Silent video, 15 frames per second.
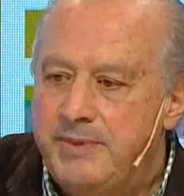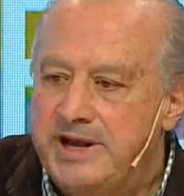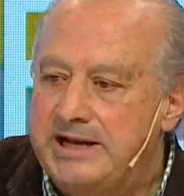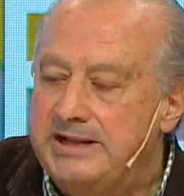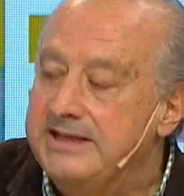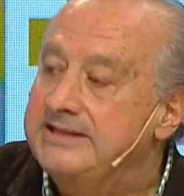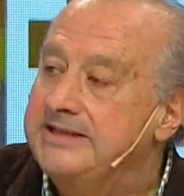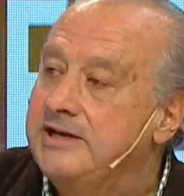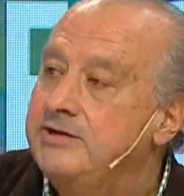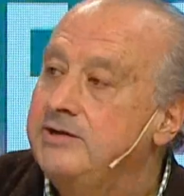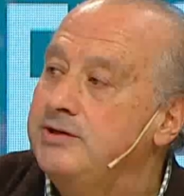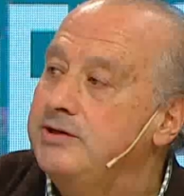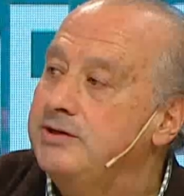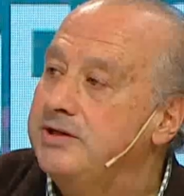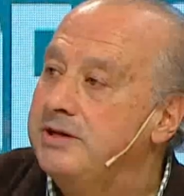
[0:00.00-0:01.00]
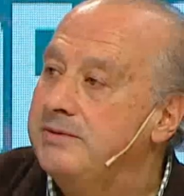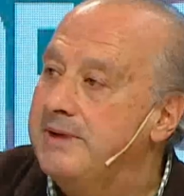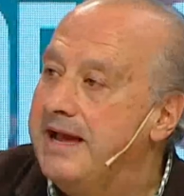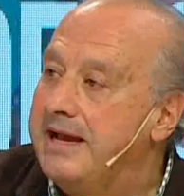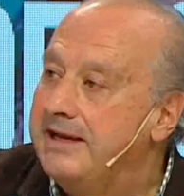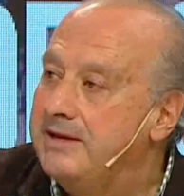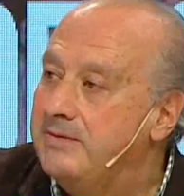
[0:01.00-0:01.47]
para el desarrollo del
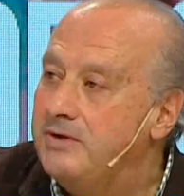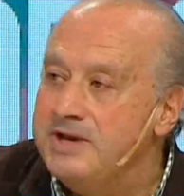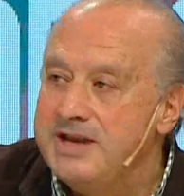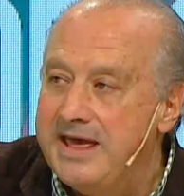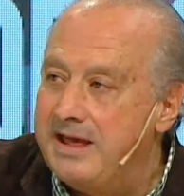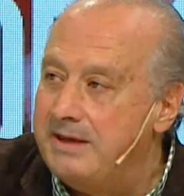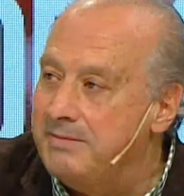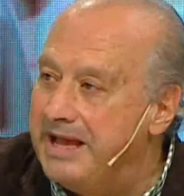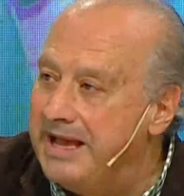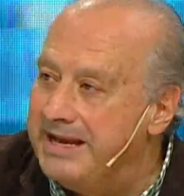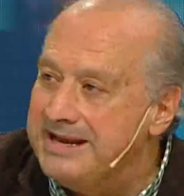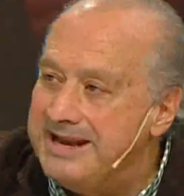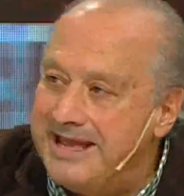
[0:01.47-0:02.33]
básquetbol, nada más,